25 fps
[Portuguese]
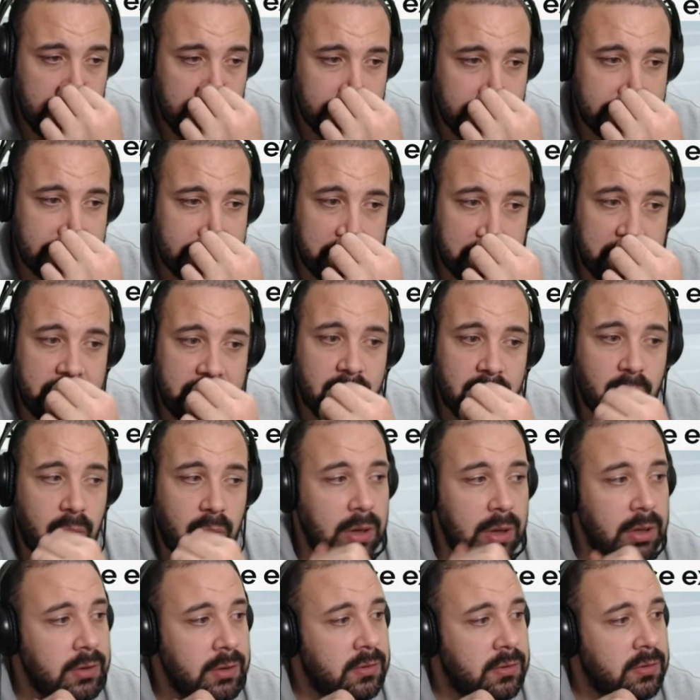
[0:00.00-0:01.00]
saber
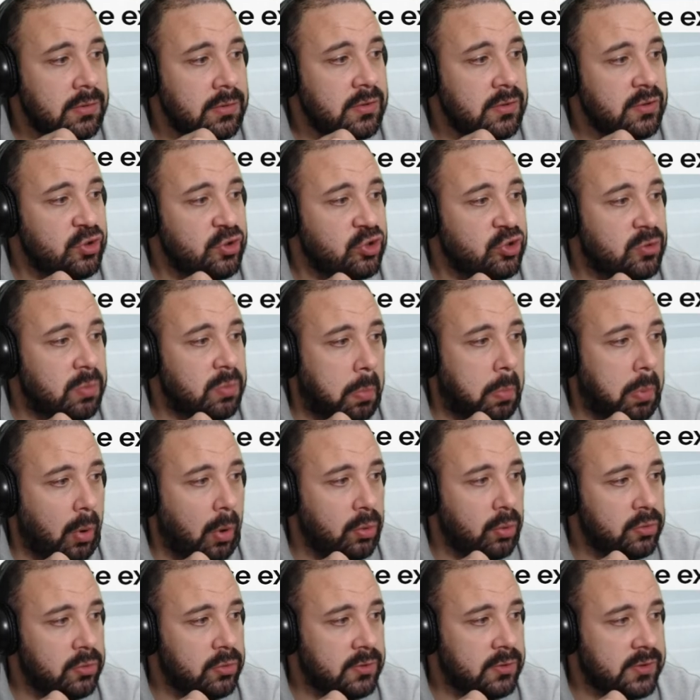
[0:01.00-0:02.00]
quantos
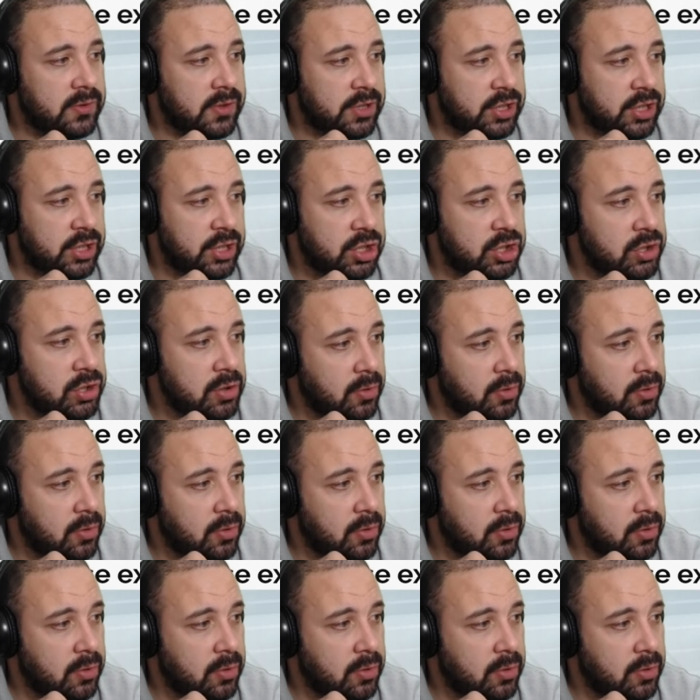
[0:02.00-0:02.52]
pontos a gente